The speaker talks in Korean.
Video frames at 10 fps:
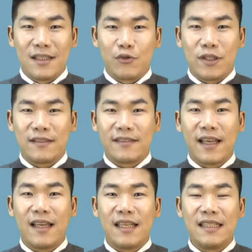
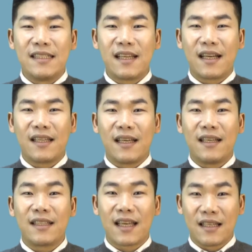취득세 인상에
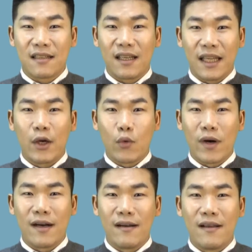대한 개정안
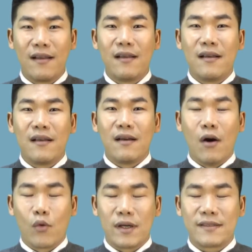내용과
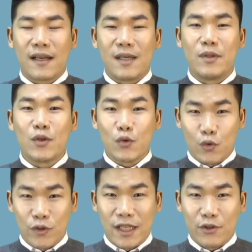억울한 사람을
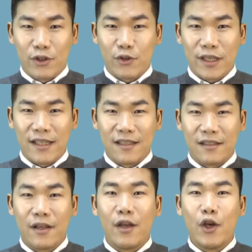구제해 줄 수 있는
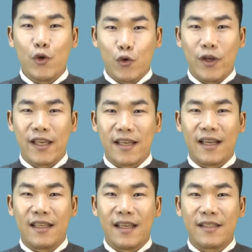유예
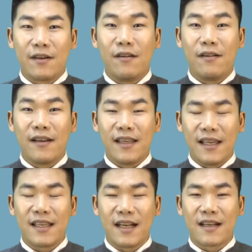기간에 대해서
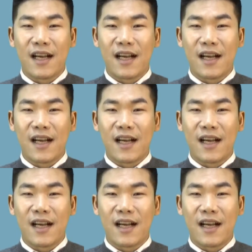얘기할까